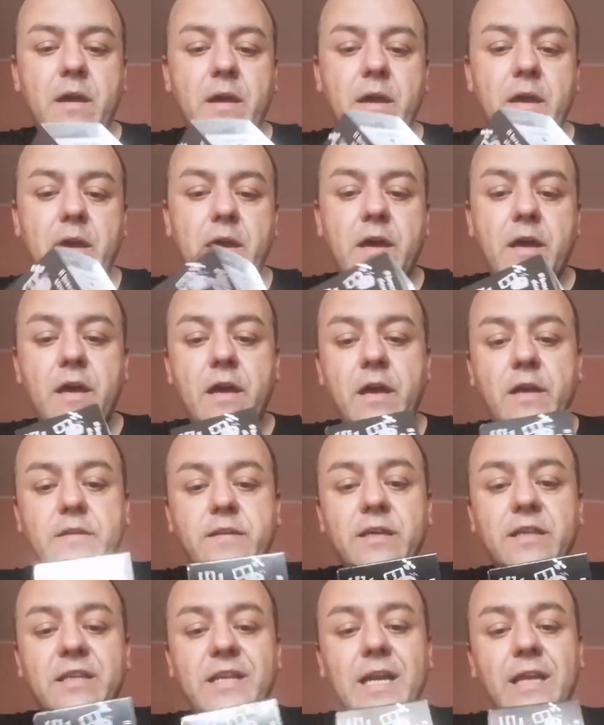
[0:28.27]
e
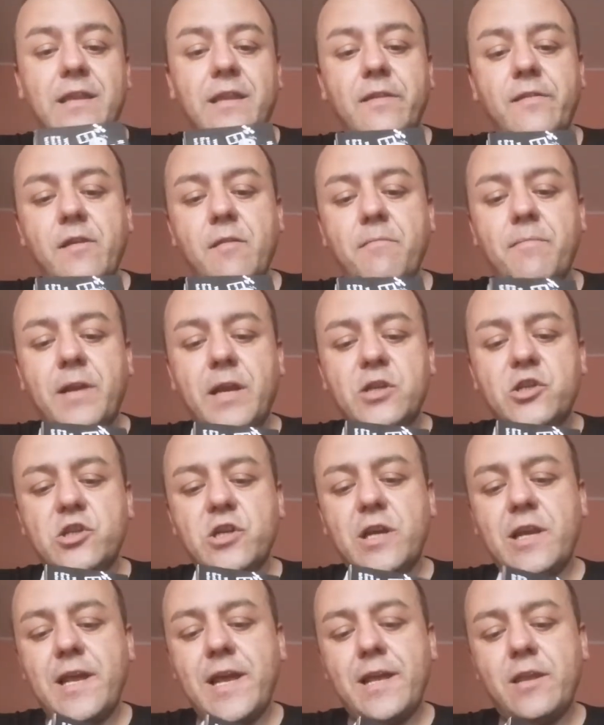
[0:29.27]
si tratta del
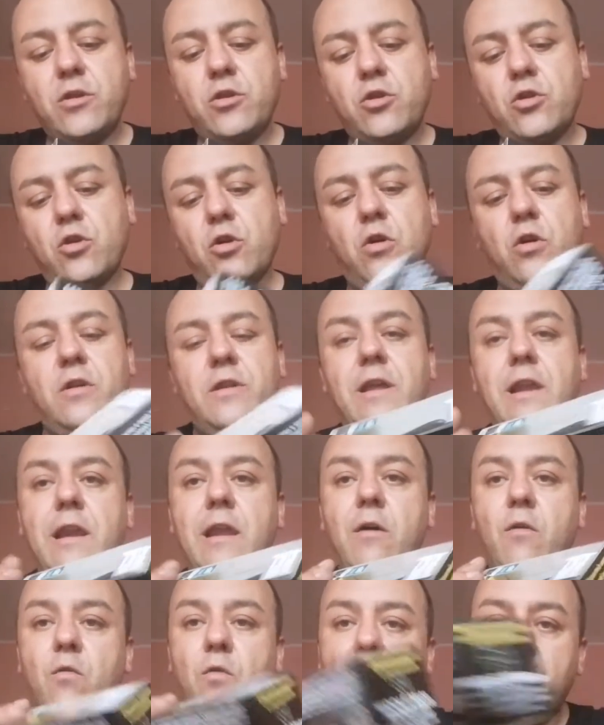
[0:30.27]
braccialetto
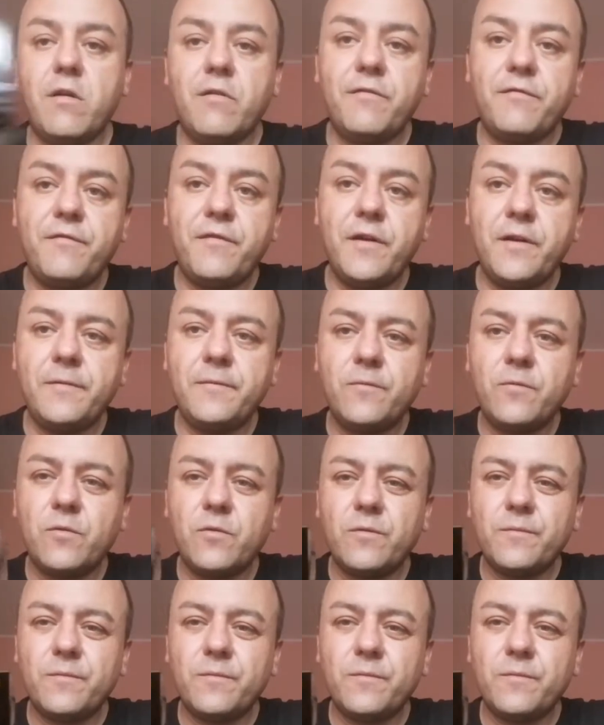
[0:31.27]
della Wolf